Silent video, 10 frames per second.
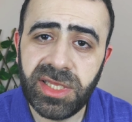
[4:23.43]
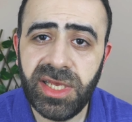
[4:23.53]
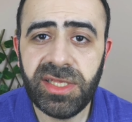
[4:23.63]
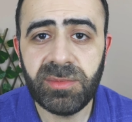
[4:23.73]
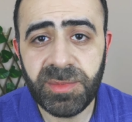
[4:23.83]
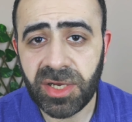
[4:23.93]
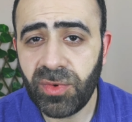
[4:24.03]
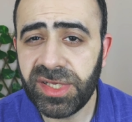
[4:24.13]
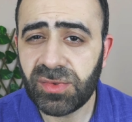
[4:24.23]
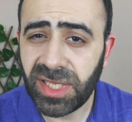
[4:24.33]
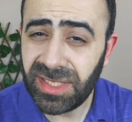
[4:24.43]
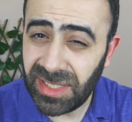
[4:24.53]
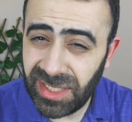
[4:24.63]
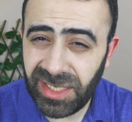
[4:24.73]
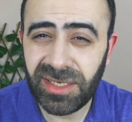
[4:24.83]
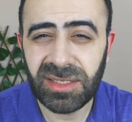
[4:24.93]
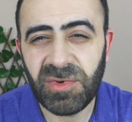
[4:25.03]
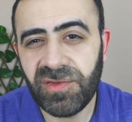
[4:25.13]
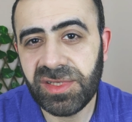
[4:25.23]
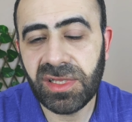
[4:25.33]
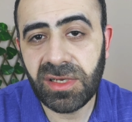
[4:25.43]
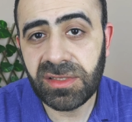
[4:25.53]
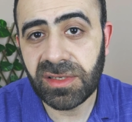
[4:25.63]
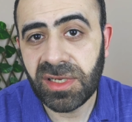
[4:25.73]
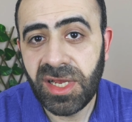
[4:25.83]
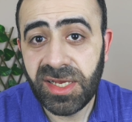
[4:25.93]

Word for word: للحيه بيبقى كويس ولكن للحيه انا بفضل اكتر